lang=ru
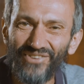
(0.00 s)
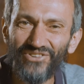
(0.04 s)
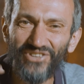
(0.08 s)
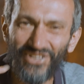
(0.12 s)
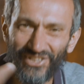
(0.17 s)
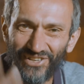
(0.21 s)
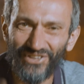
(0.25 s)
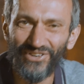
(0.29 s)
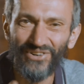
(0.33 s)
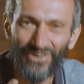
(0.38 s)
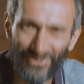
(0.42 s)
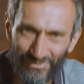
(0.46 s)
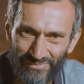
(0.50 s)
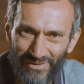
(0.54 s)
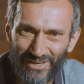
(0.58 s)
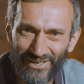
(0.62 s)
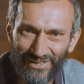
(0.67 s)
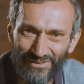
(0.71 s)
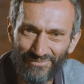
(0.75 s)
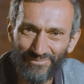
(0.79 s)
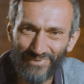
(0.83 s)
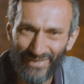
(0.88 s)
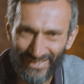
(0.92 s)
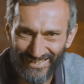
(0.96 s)
в
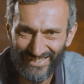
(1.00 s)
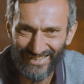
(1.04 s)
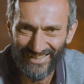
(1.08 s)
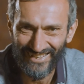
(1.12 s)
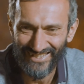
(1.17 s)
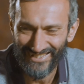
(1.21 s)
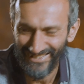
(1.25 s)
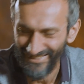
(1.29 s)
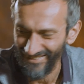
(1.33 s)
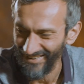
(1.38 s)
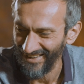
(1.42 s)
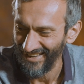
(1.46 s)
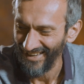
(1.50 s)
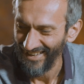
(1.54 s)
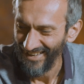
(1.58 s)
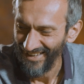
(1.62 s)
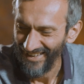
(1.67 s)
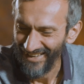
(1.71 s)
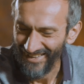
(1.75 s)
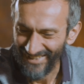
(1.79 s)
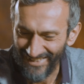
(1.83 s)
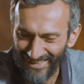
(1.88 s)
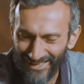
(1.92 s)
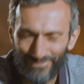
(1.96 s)
четырехмерном пространстве
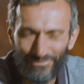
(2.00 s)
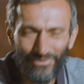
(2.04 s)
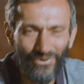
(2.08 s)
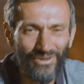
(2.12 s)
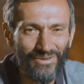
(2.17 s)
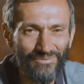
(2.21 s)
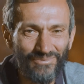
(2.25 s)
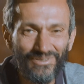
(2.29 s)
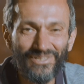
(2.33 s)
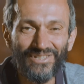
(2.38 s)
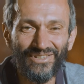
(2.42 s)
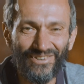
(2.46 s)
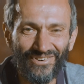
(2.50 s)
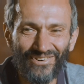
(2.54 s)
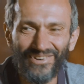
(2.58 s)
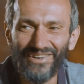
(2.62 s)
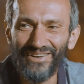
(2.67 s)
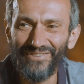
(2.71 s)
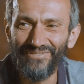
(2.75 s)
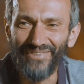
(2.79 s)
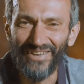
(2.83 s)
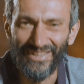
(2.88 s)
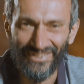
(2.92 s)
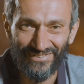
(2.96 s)
над полем из трех
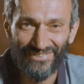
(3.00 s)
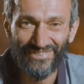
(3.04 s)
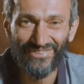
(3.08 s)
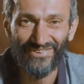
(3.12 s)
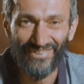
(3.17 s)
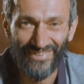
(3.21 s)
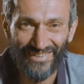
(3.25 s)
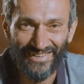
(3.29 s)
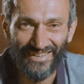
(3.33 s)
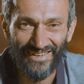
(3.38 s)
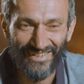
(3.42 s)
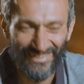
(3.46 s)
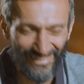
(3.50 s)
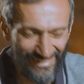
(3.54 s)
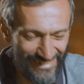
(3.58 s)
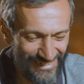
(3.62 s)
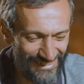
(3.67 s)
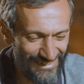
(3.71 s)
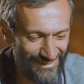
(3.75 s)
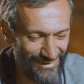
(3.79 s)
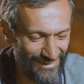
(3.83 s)
элементов. Сколько их? То есть